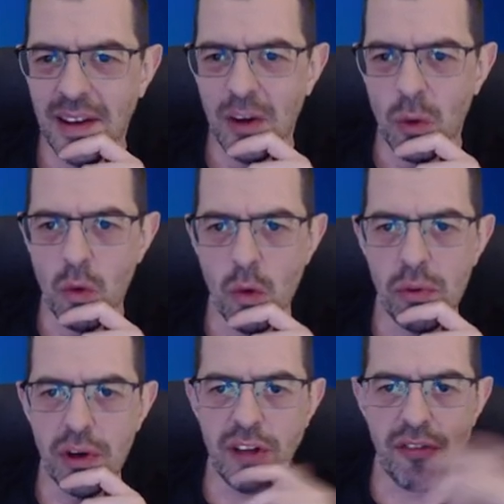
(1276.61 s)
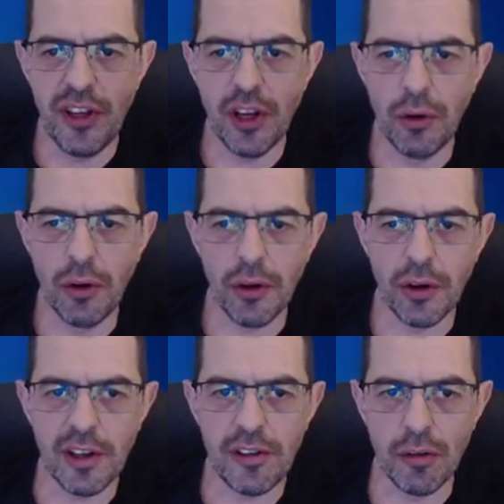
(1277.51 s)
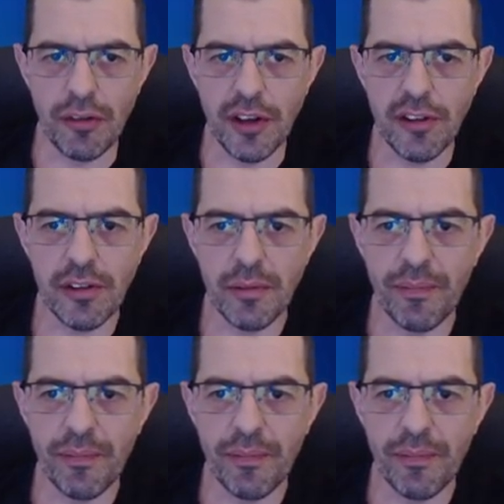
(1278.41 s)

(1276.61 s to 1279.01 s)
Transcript: Ou vous pouvez définir une orientation fixe.